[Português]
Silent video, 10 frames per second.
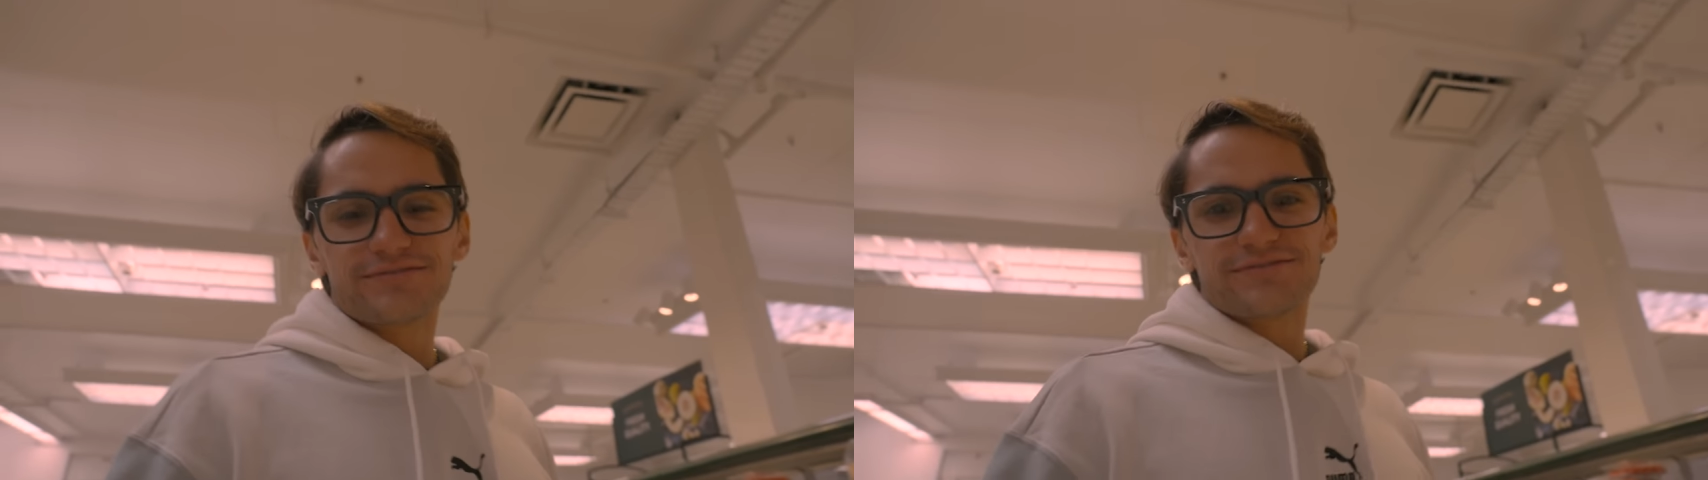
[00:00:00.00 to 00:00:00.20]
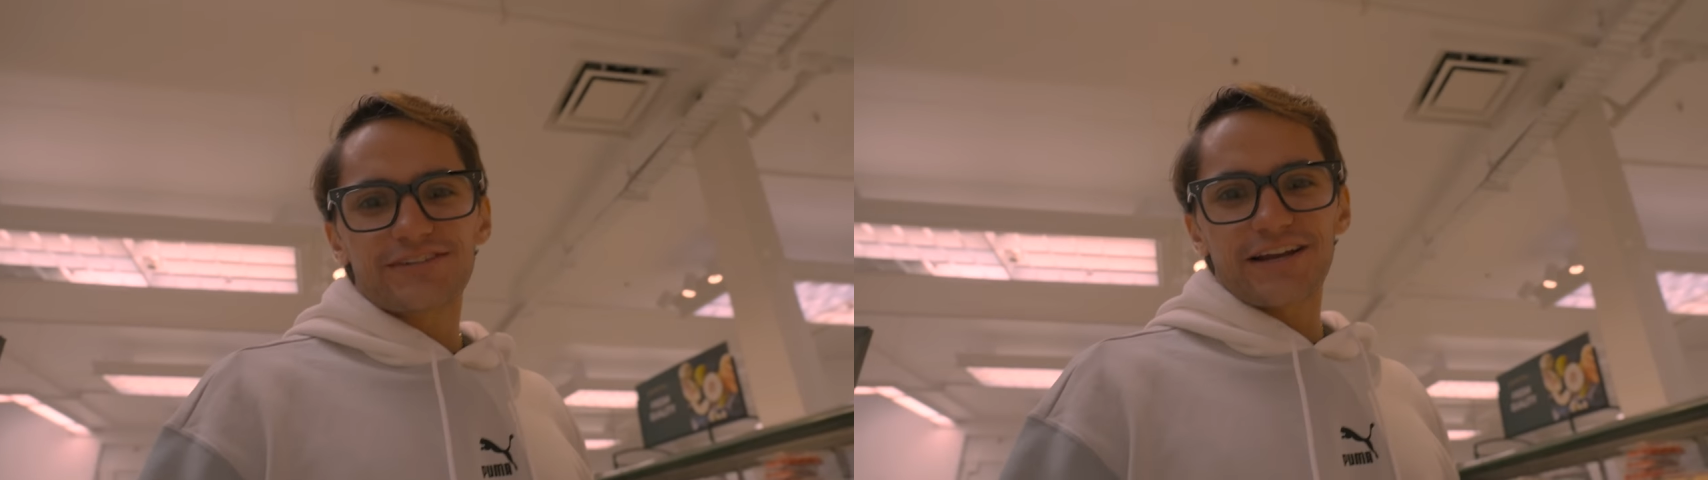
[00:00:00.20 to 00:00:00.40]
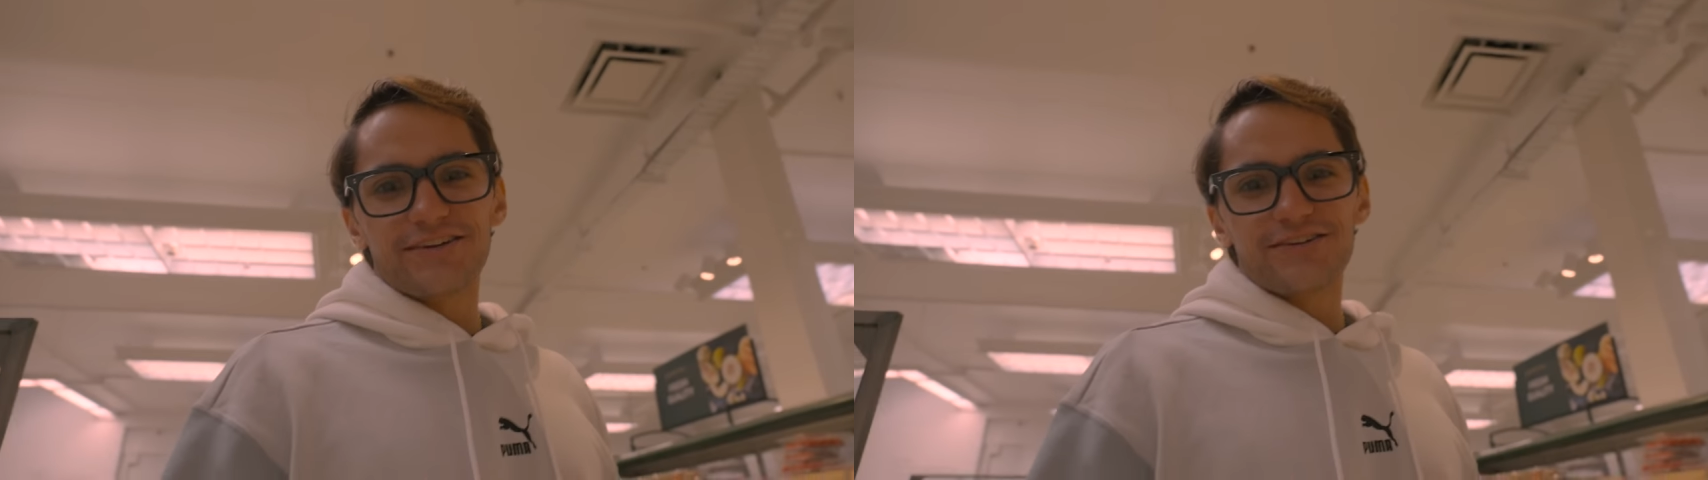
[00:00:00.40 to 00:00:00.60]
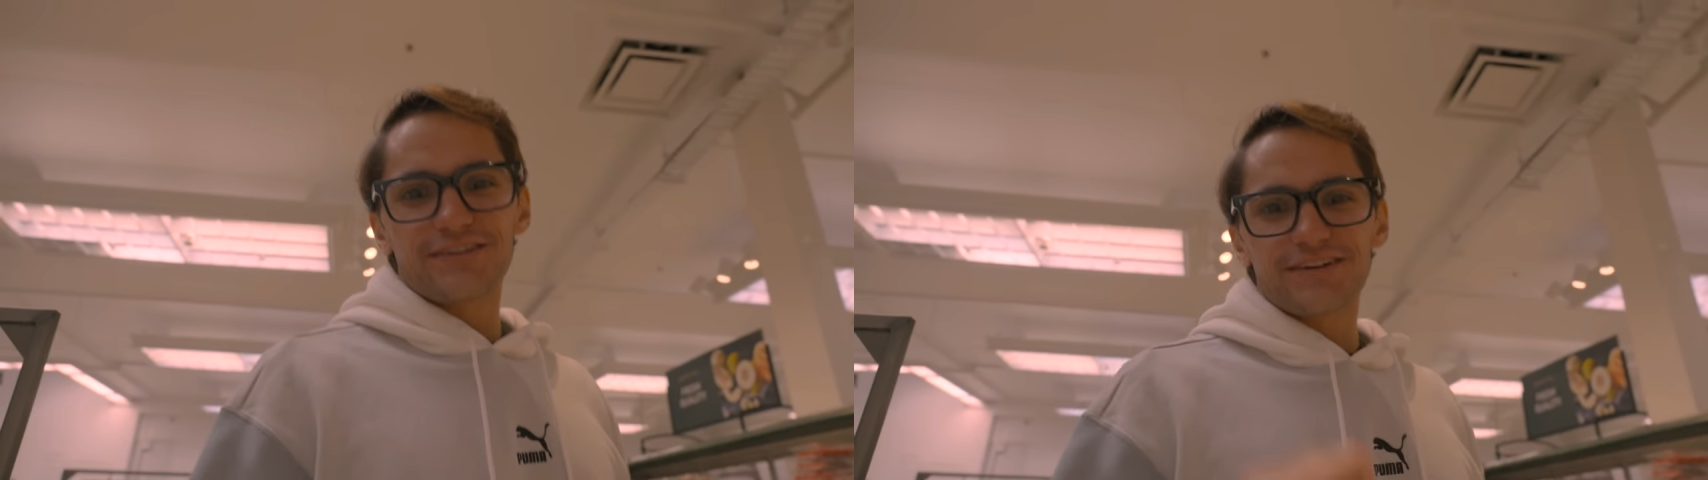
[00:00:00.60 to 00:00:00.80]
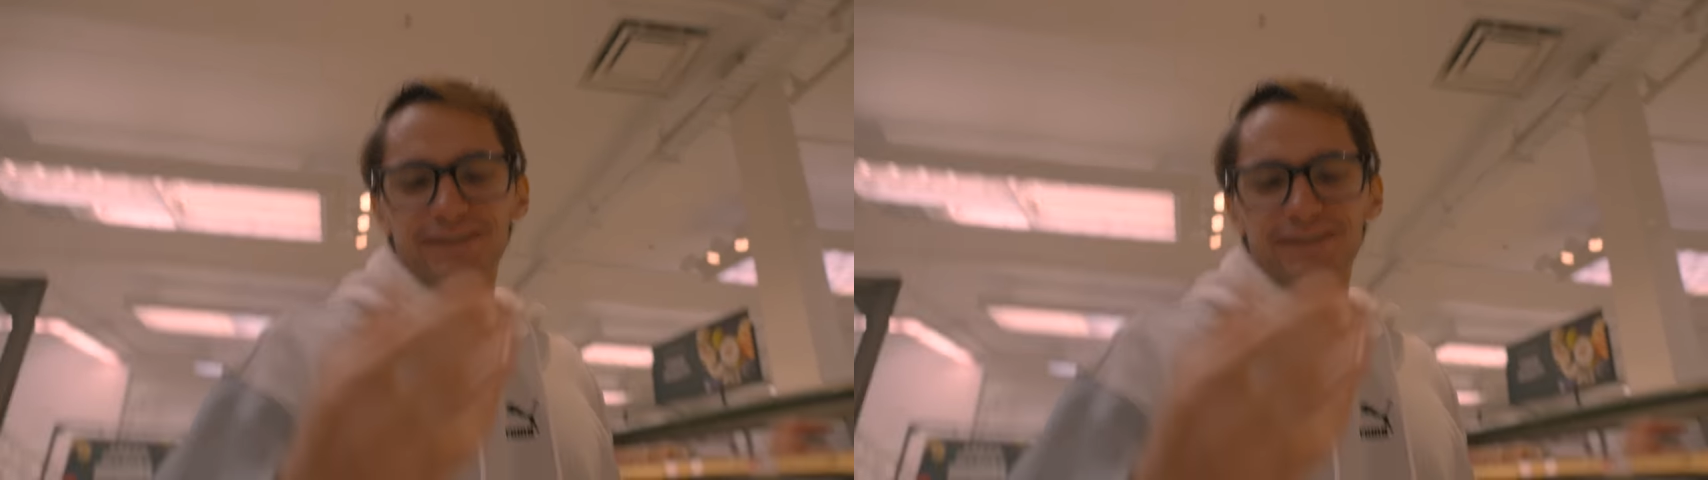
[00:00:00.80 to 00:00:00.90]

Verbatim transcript: Você acredita?